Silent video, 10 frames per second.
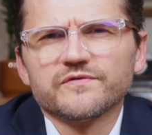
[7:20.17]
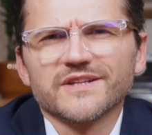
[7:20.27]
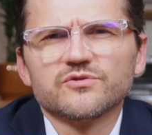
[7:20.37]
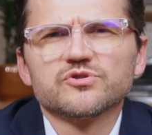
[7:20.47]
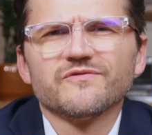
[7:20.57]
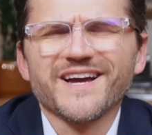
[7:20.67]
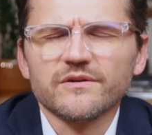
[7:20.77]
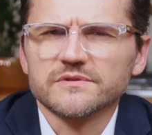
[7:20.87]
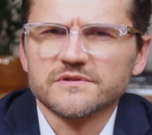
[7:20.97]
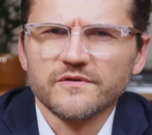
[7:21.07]

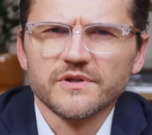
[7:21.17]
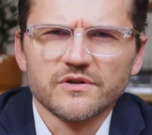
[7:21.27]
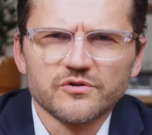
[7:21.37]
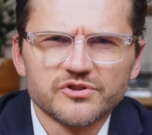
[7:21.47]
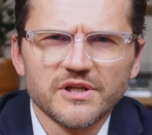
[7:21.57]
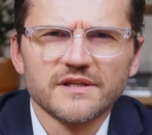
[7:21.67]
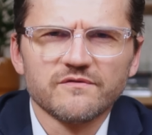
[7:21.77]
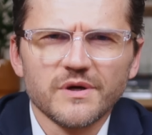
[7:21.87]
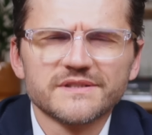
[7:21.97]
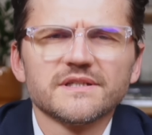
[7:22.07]
nadużywając swojej kościelnej
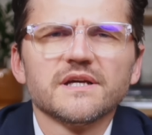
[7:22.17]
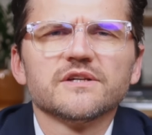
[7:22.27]
władzy,